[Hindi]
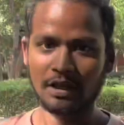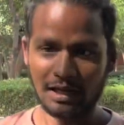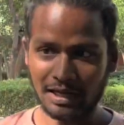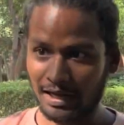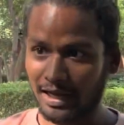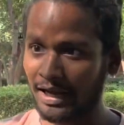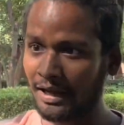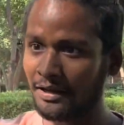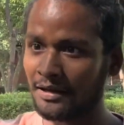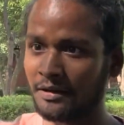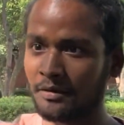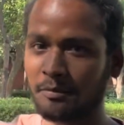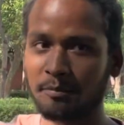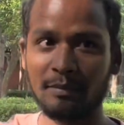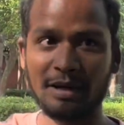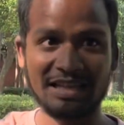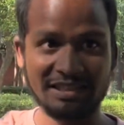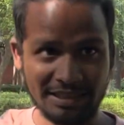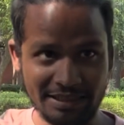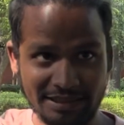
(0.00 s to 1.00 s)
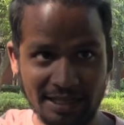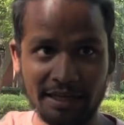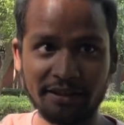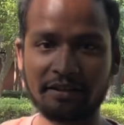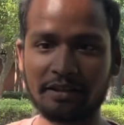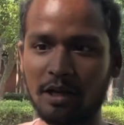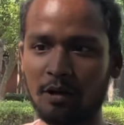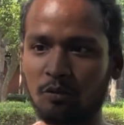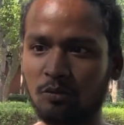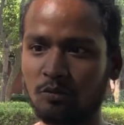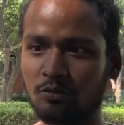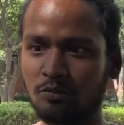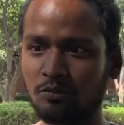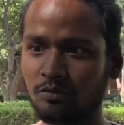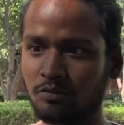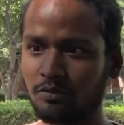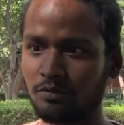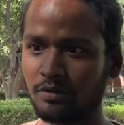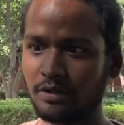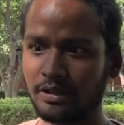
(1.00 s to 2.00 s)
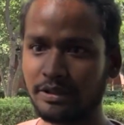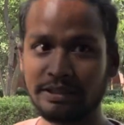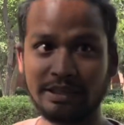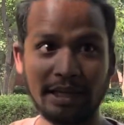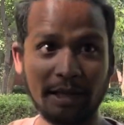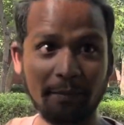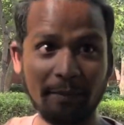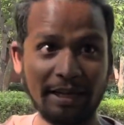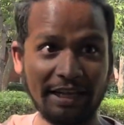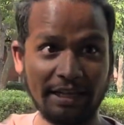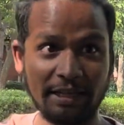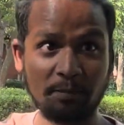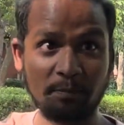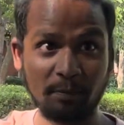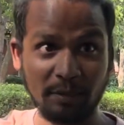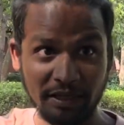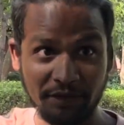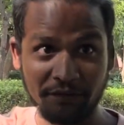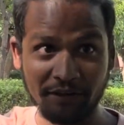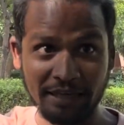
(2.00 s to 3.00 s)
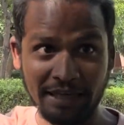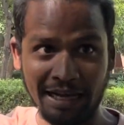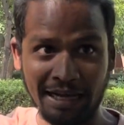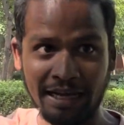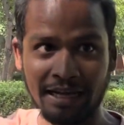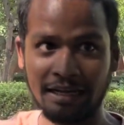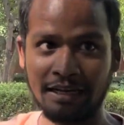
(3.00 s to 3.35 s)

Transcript: हाँ मैं इसे जानता हूँ ये मेरी बीवी है